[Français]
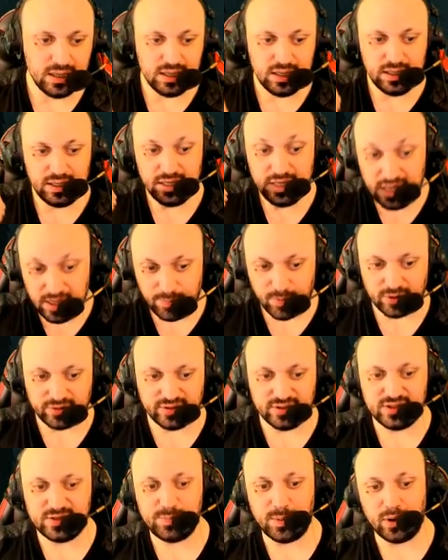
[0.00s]
Il est porté
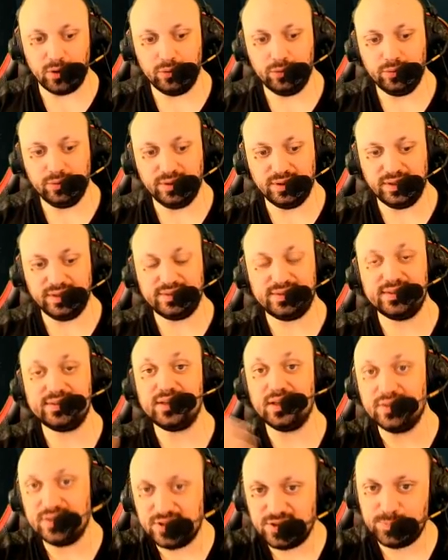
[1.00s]
disparu et c'est
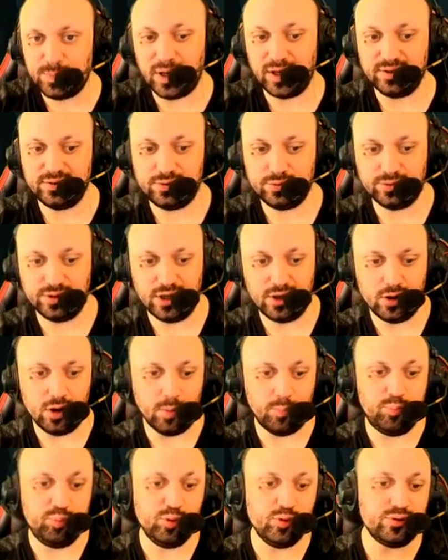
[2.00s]
sa disparition d'ailleurs
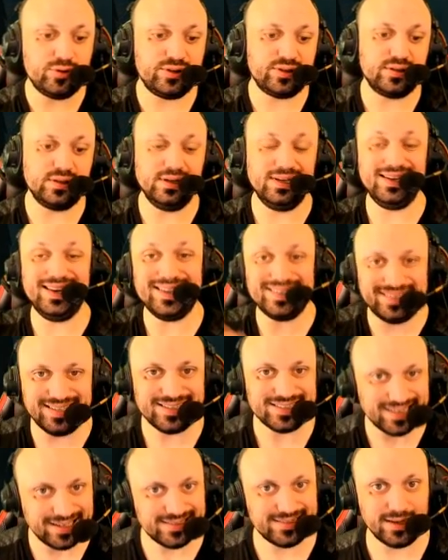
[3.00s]
plus la
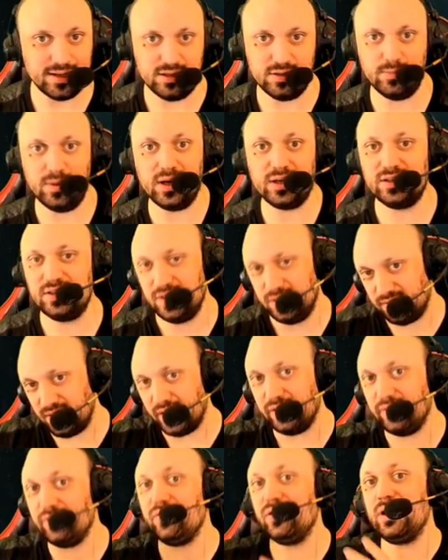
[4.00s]
sécheresse d'Anima qui est
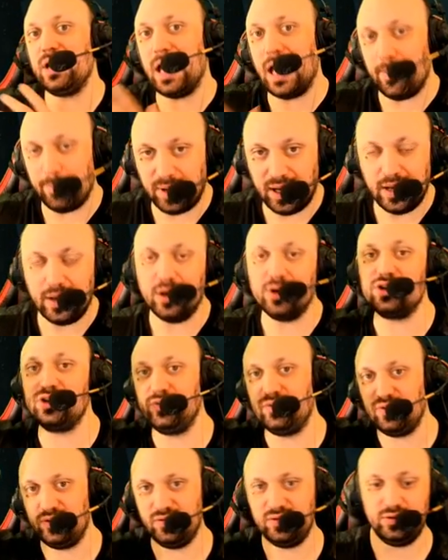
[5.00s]
arrivée après, hein. j'ai
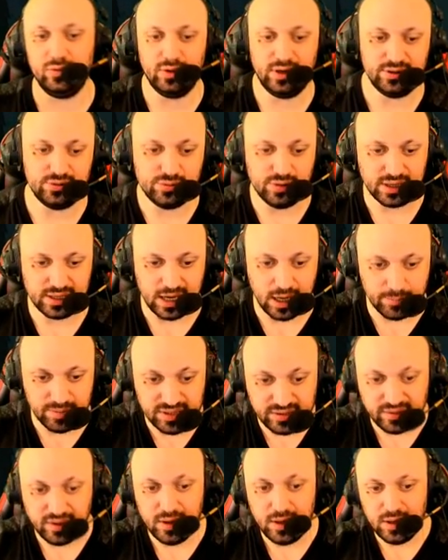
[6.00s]
fait une vidéo là-dessus avec
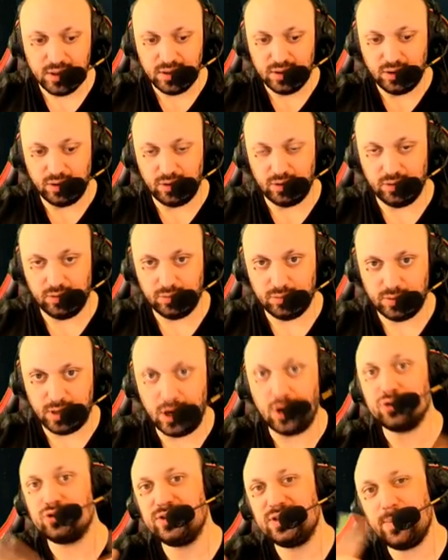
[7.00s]
l'arbitre, euh,
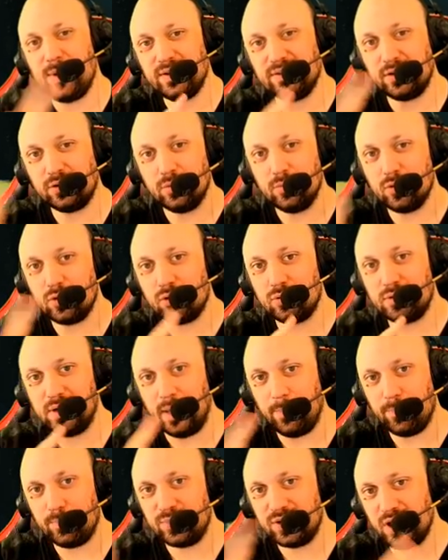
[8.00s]
alors je sais pas exactement
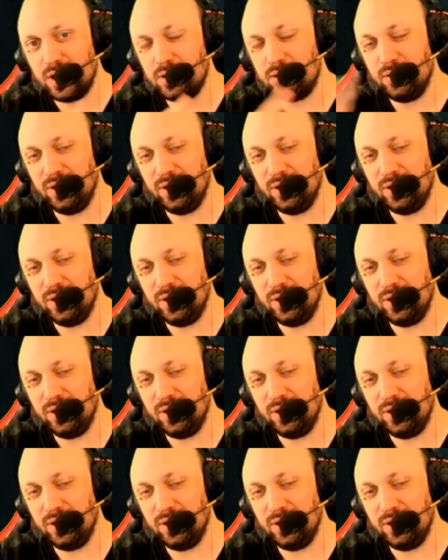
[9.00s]
laquelle,